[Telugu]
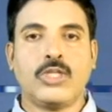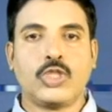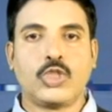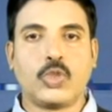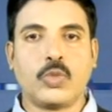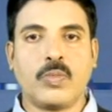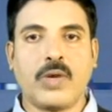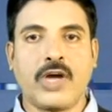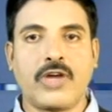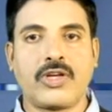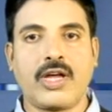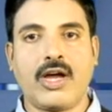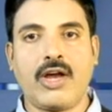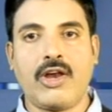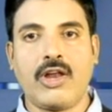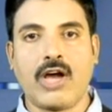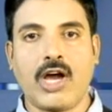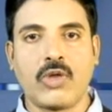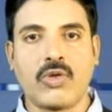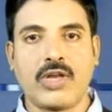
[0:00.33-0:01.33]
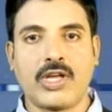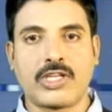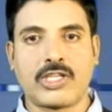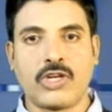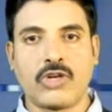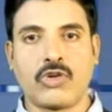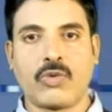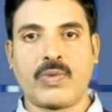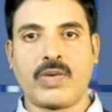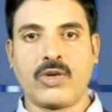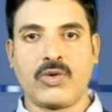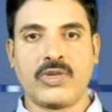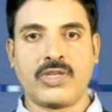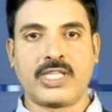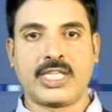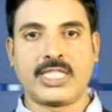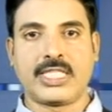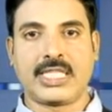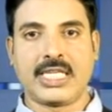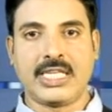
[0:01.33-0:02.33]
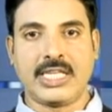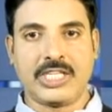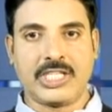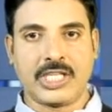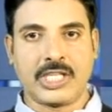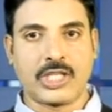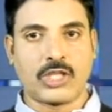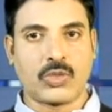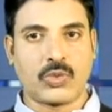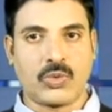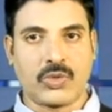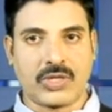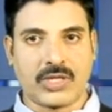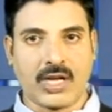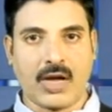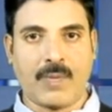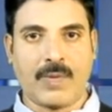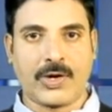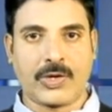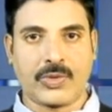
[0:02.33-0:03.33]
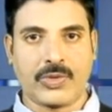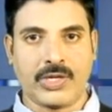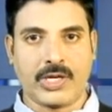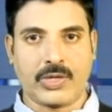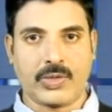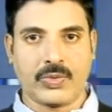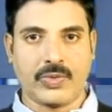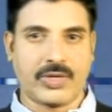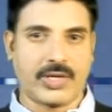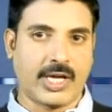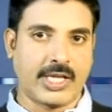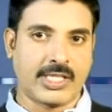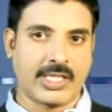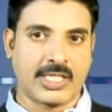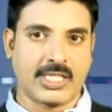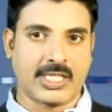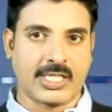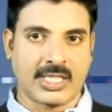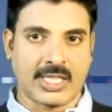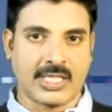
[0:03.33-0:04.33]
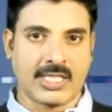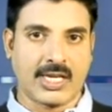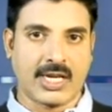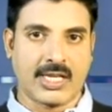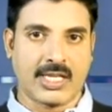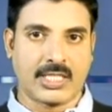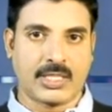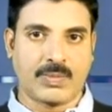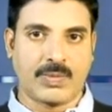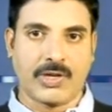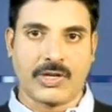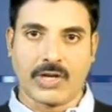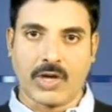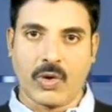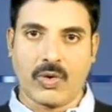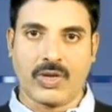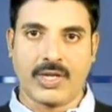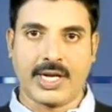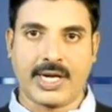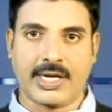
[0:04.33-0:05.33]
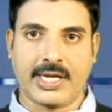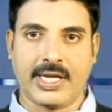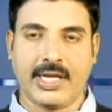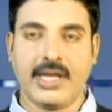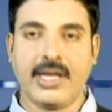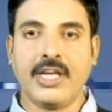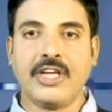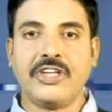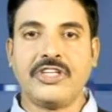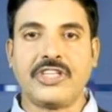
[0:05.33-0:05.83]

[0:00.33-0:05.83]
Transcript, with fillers: సుమారుగా నాలుగు లక్షల రూపాయలు విలువ చేస్తే నిషేధిత గుట్కా పట్టుకున్నట్టు రాజన్న సిరిసిల్ల జిల్లా ఎస్పీ రాహుల్ హెగ్డే